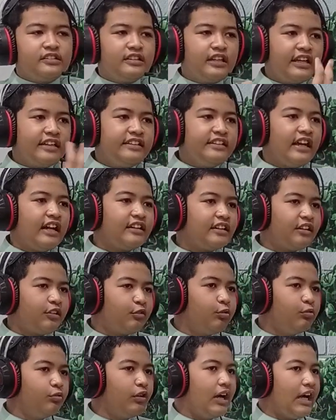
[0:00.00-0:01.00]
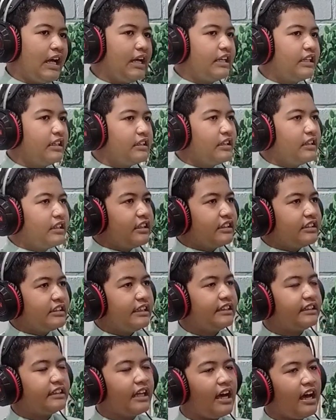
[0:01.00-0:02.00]
Dan yang kedua
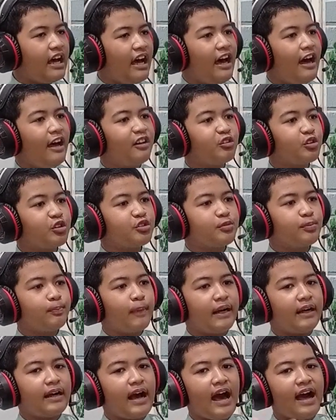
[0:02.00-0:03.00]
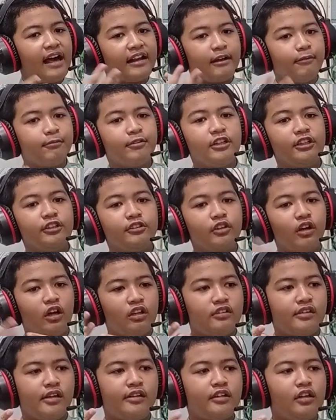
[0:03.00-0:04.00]
kita harus mengharap
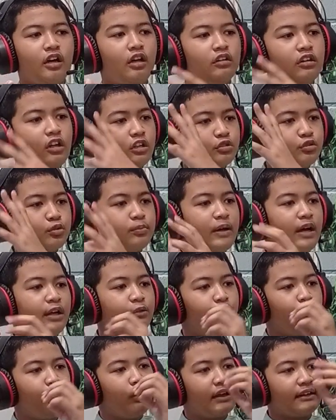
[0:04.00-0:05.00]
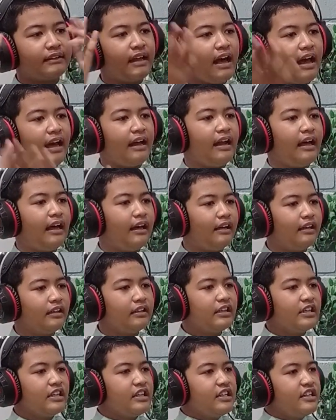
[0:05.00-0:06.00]
ridho dari Allah Subhanahu wa
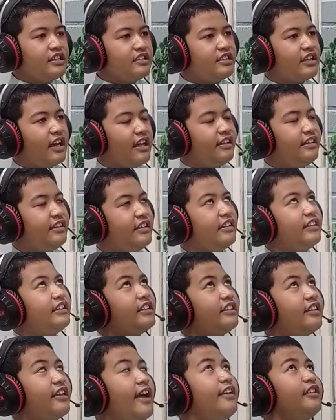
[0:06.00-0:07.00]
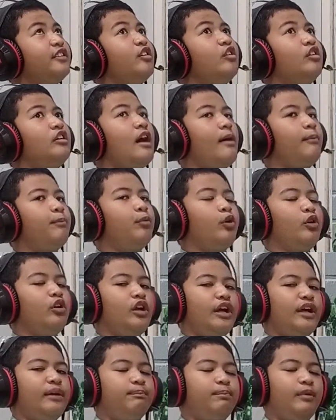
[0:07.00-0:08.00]
taala jadi kita itu nggak
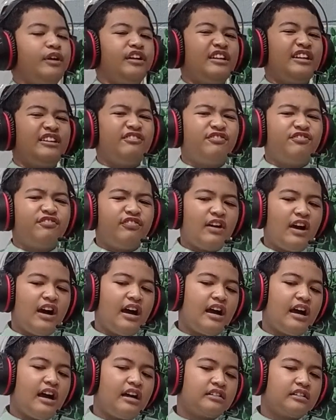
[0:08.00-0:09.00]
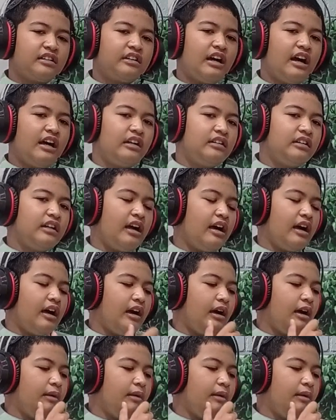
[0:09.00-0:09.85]
boleh berinfak karena